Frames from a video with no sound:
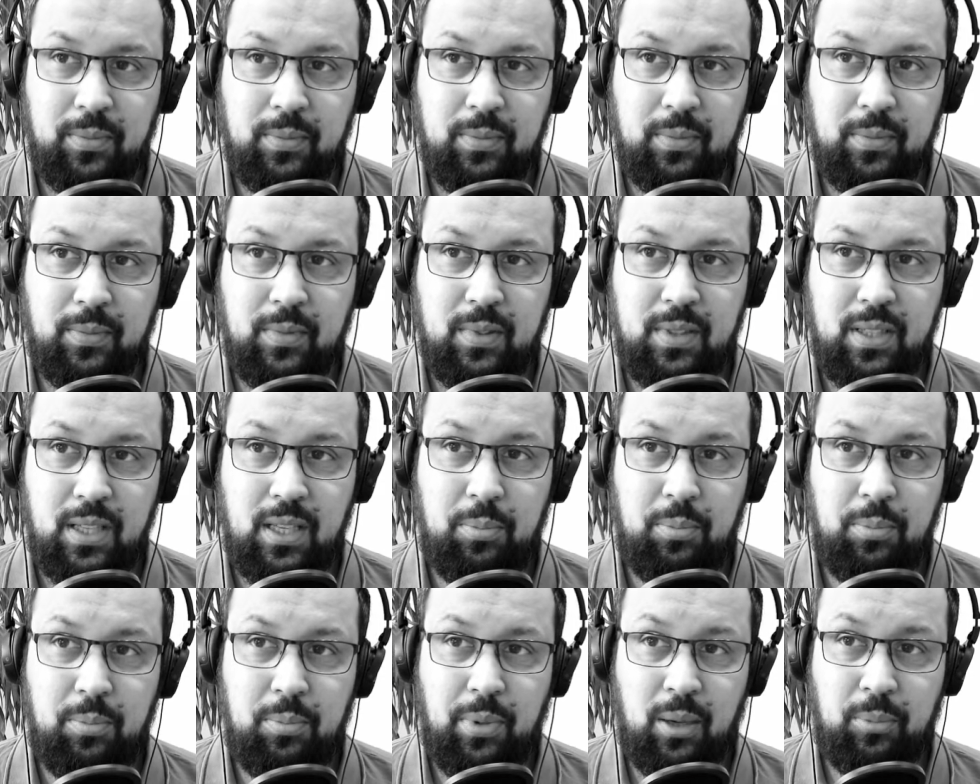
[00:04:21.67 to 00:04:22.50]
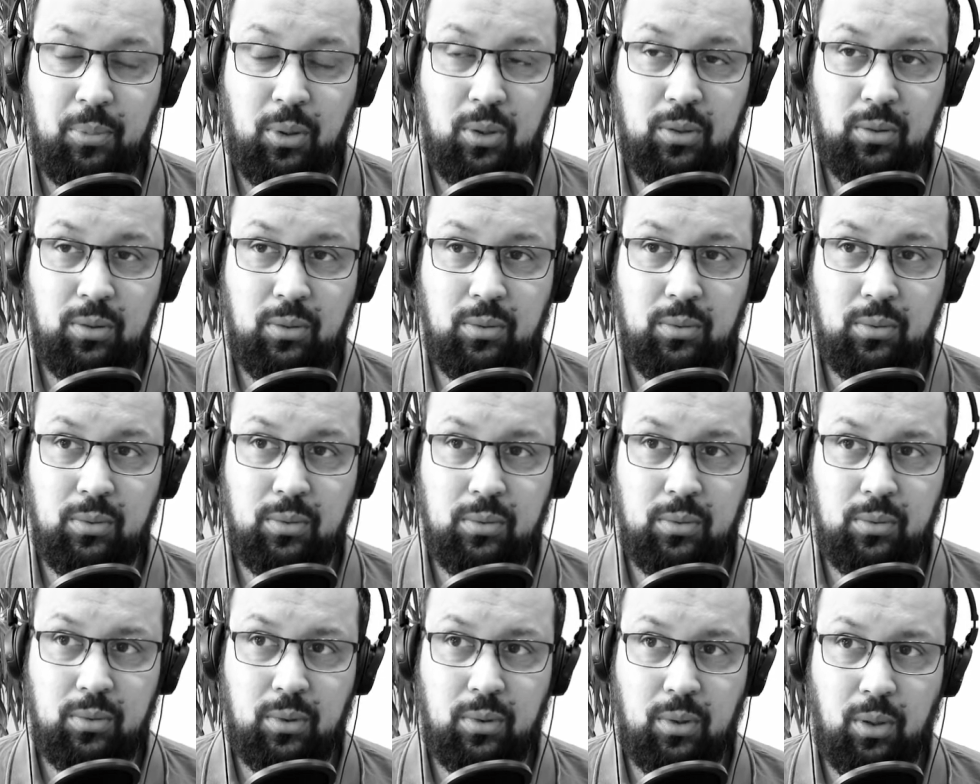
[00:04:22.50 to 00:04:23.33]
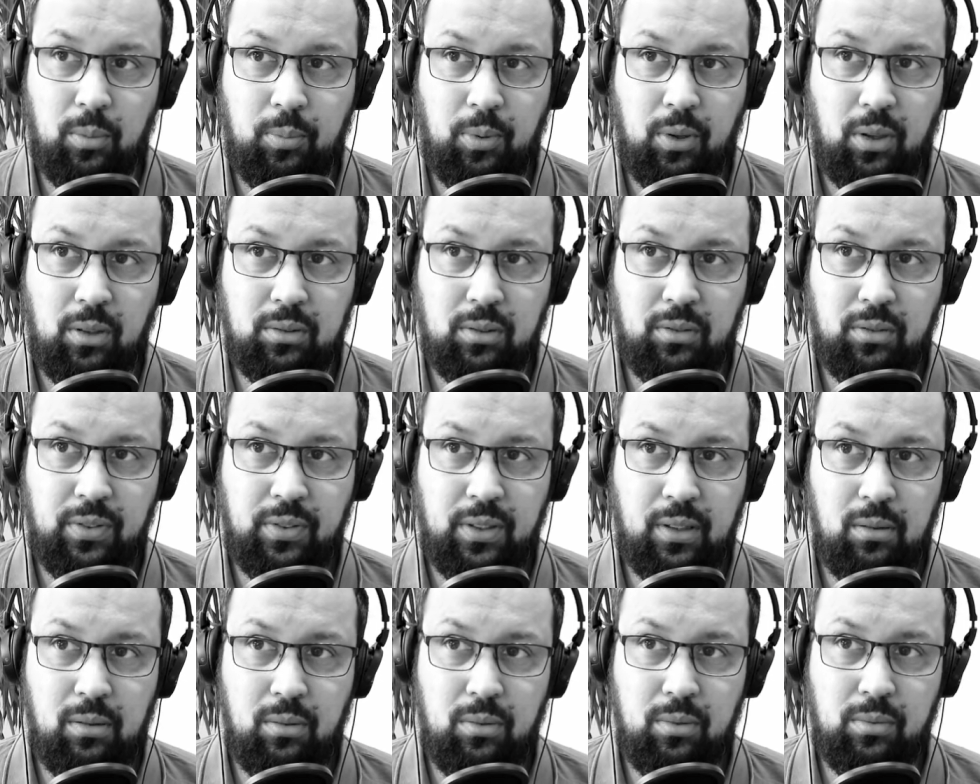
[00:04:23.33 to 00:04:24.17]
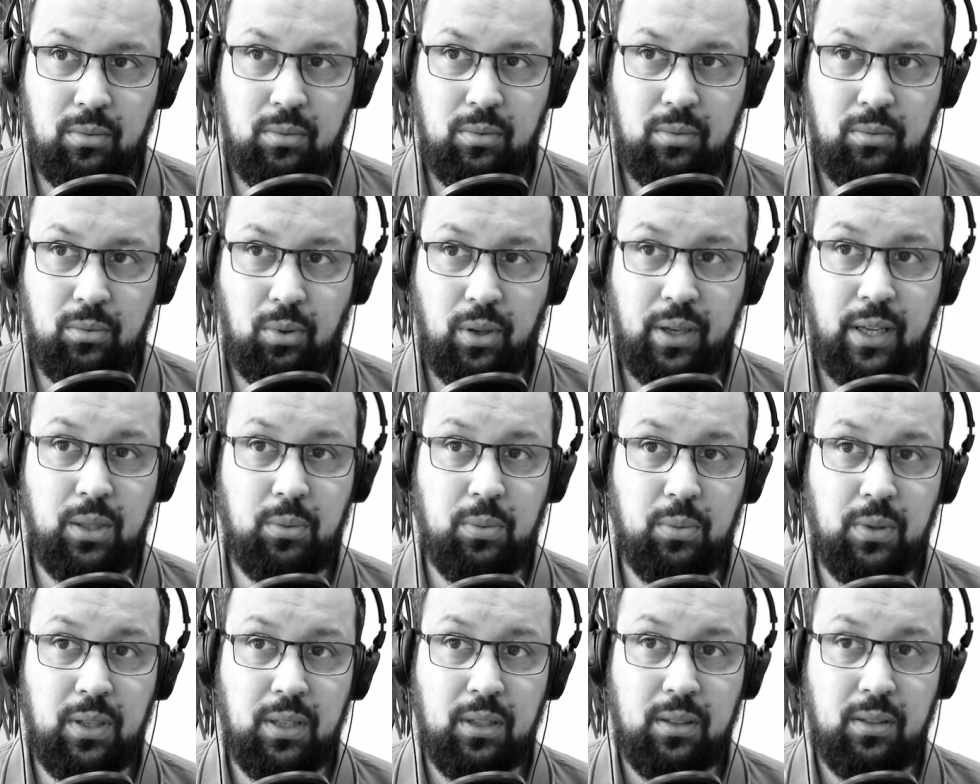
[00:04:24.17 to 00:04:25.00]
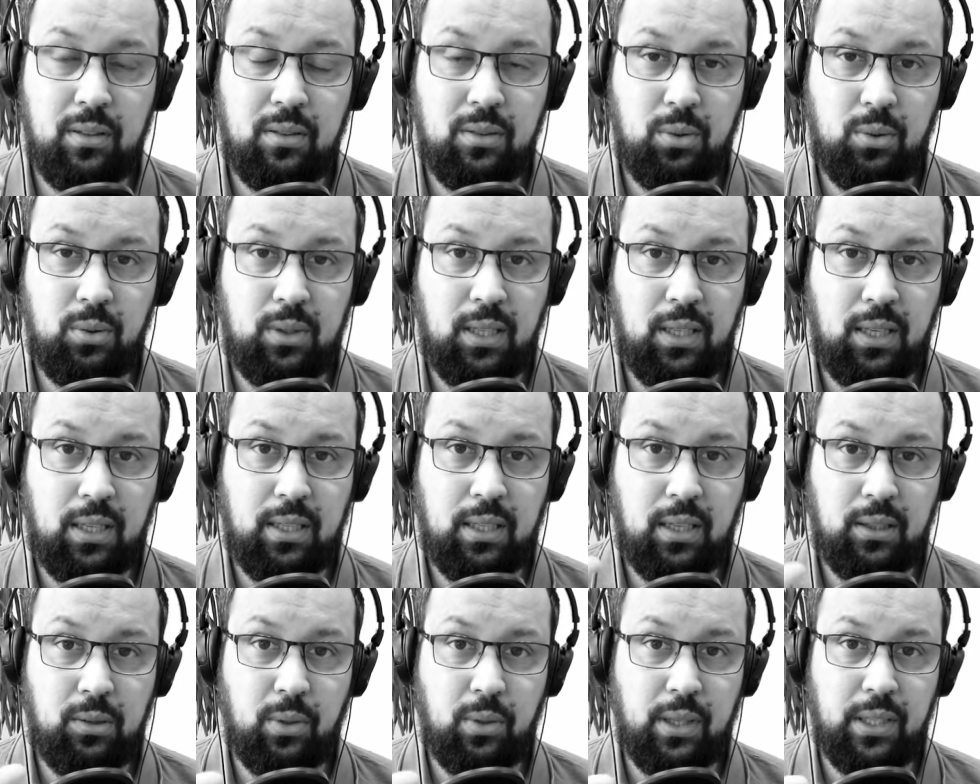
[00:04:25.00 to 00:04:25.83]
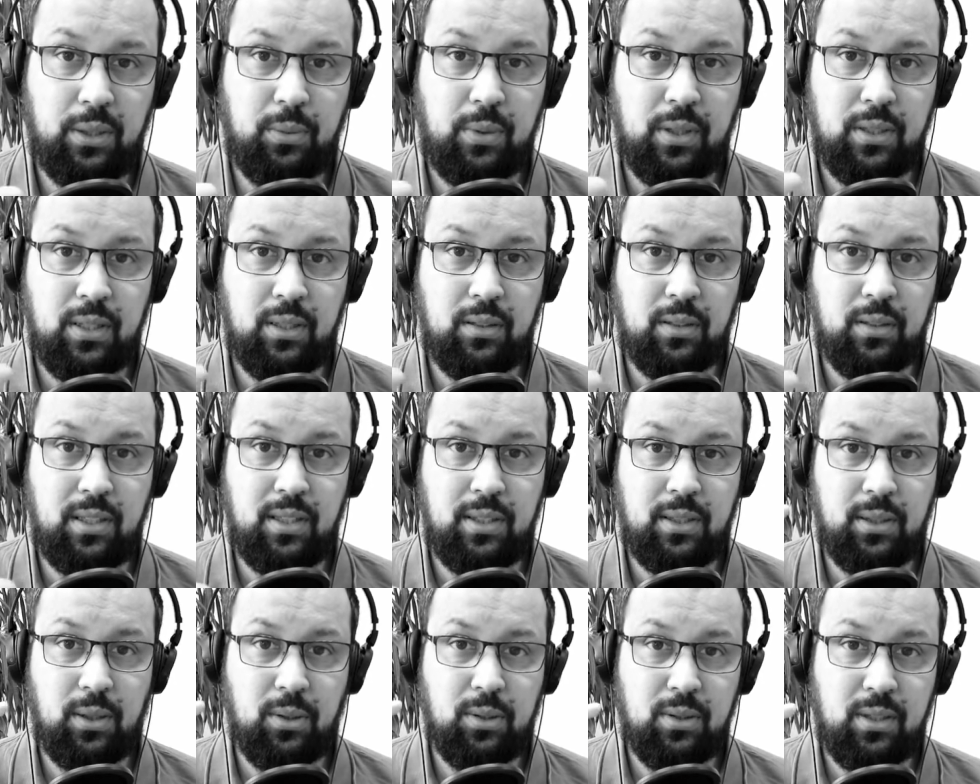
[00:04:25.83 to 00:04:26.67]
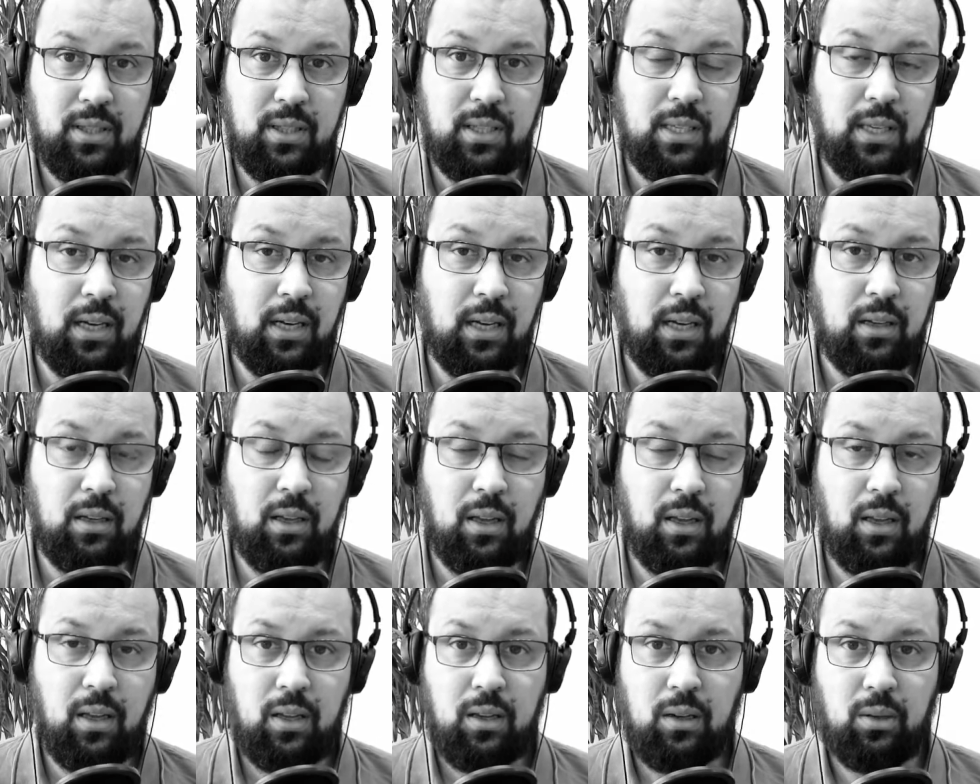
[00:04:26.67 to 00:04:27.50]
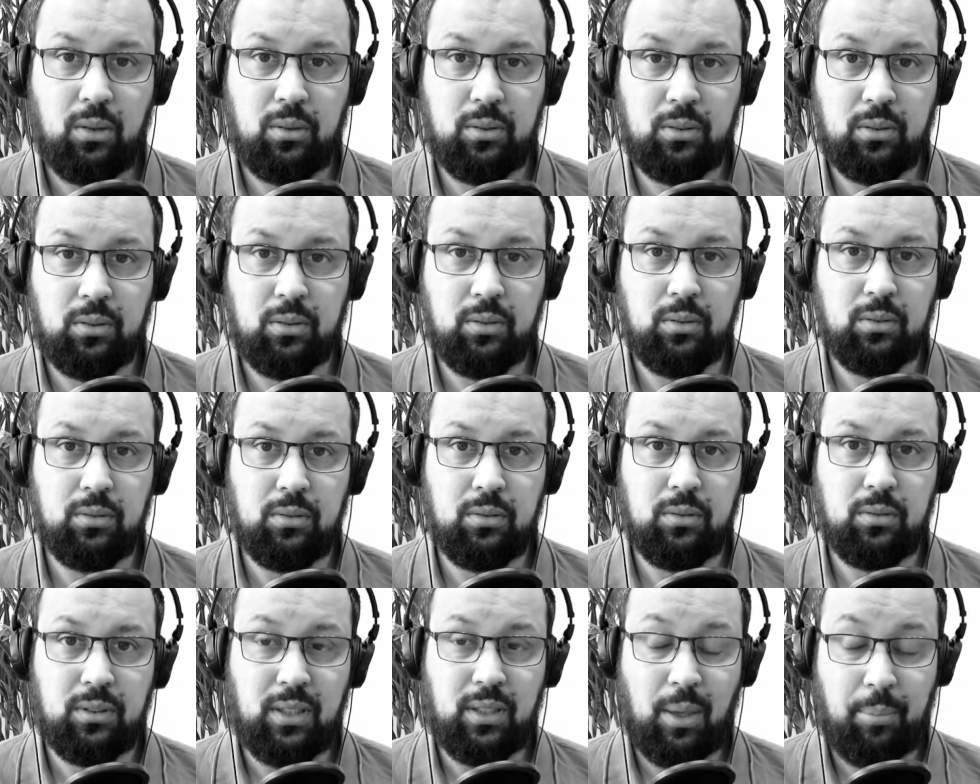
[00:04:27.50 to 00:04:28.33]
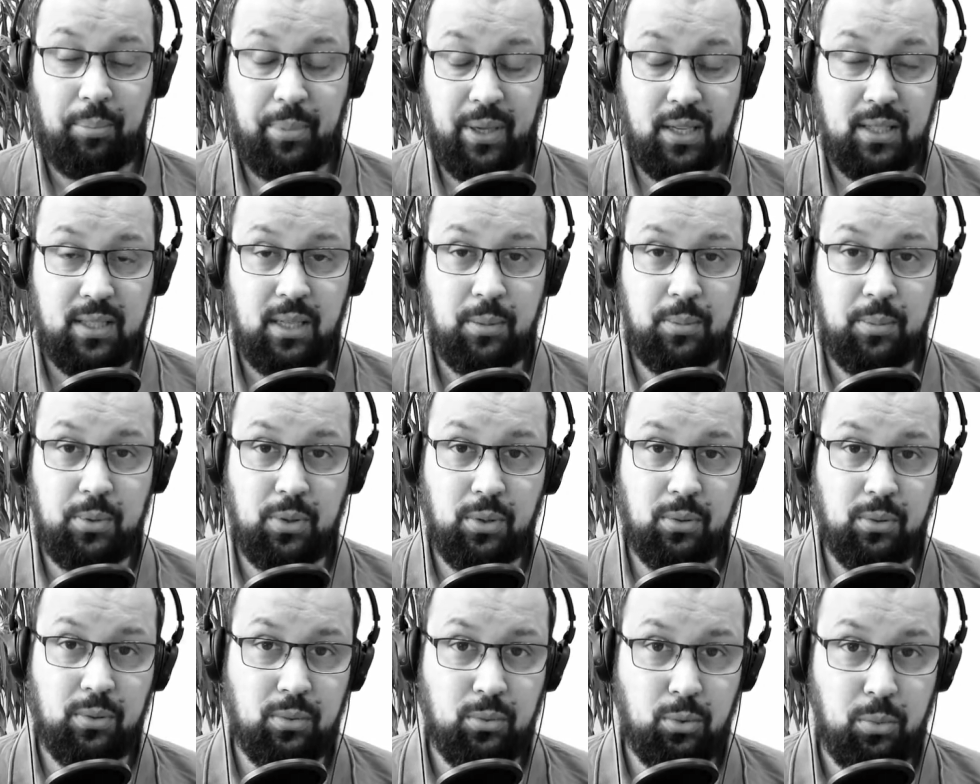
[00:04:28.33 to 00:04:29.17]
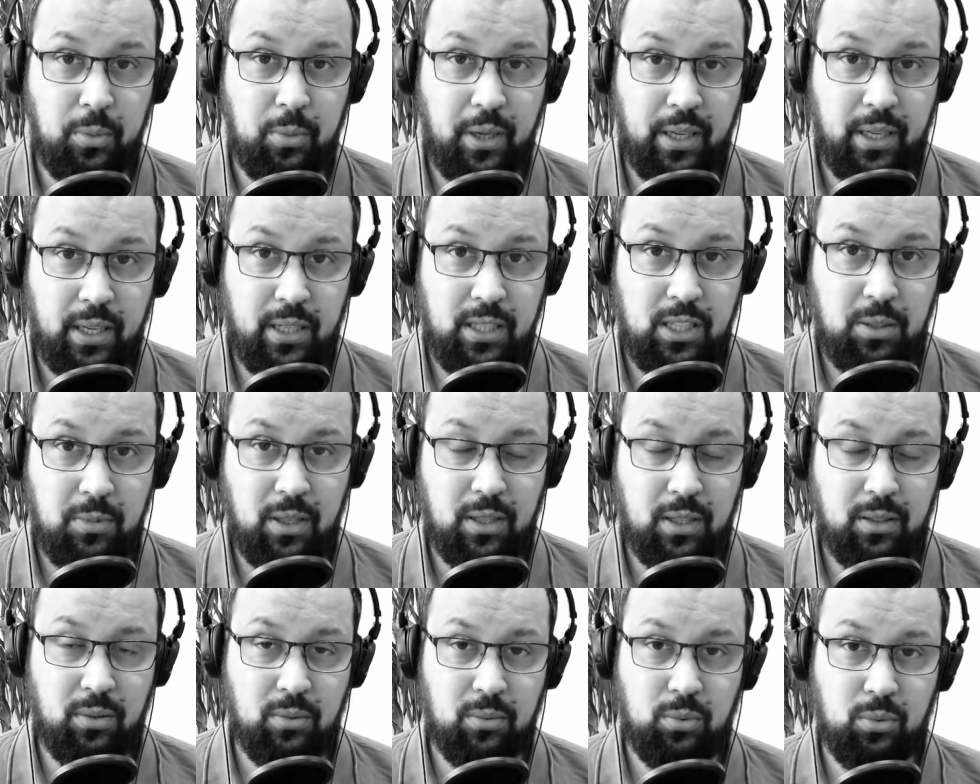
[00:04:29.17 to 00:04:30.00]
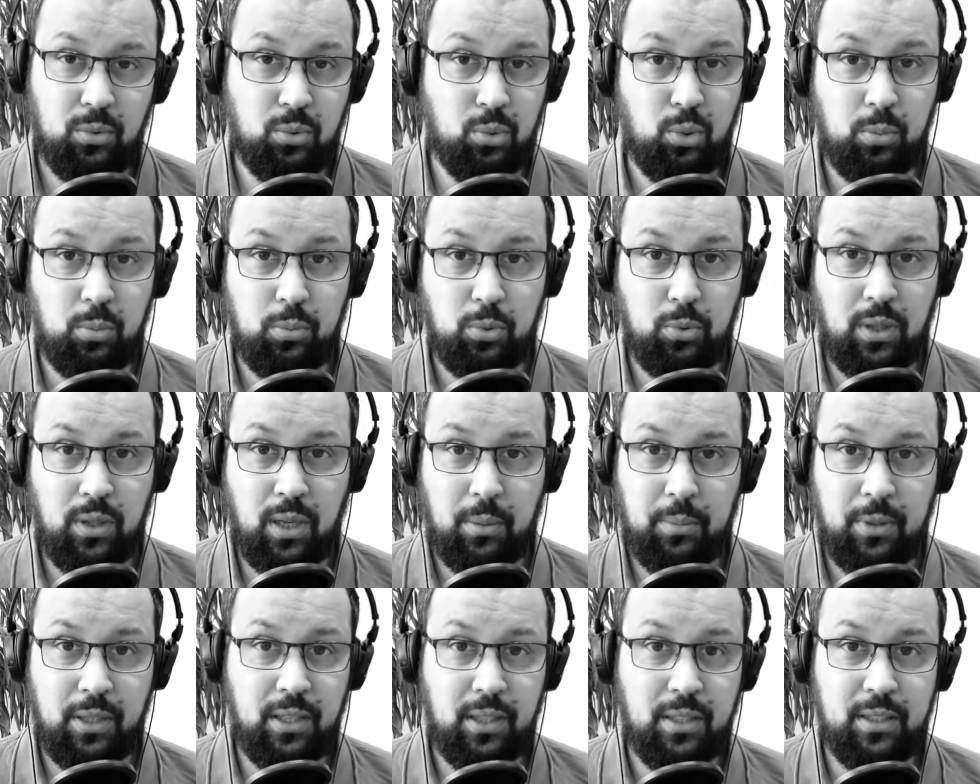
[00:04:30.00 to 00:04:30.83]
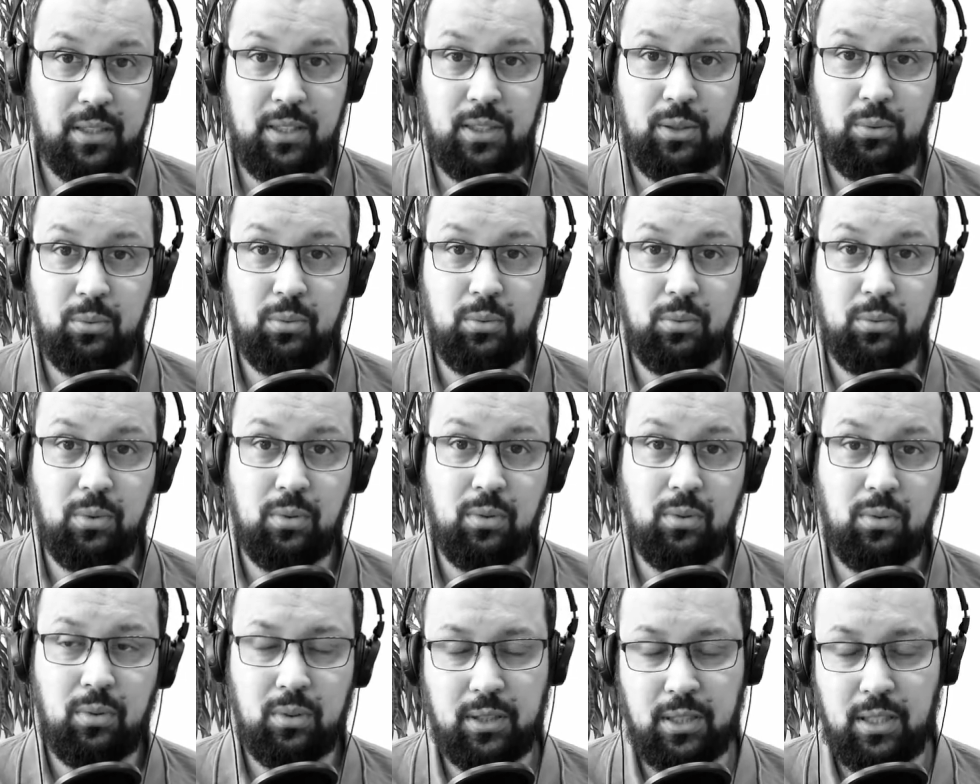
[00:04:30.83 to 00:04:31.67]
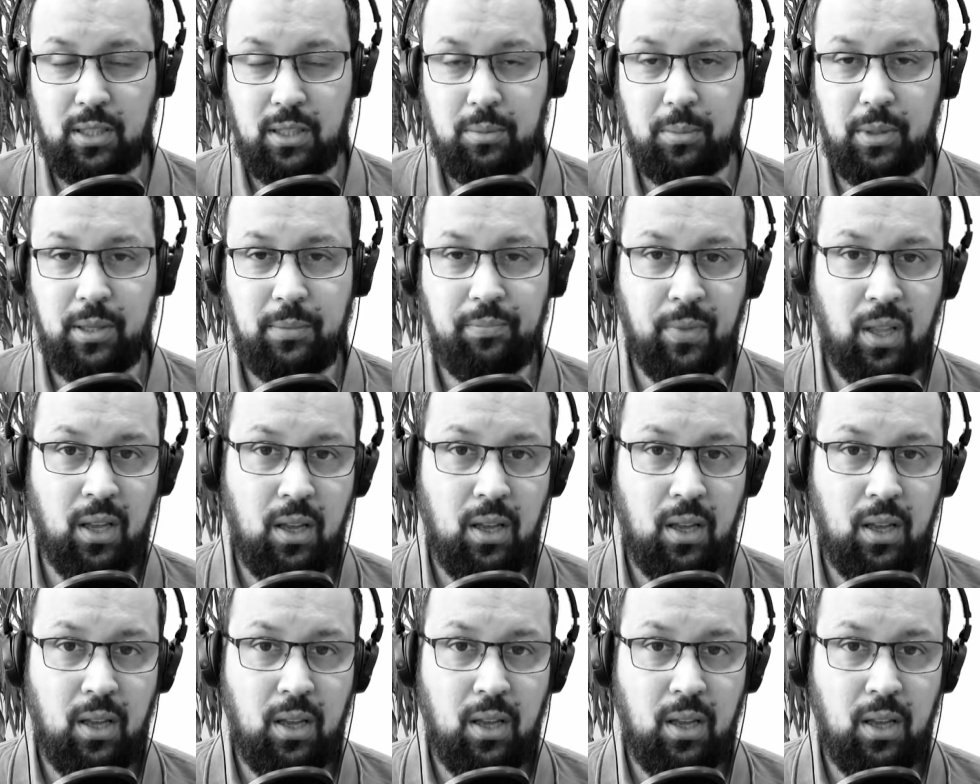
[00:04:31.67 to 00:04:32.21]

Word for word: c'est hyper important de, comprendre, en fait, le, de réduire ce delta, de réduire cette distance qu'il y a entre ta perception de, du mécanisme du trouble ou de la maladie, ou euh, entre guillemets,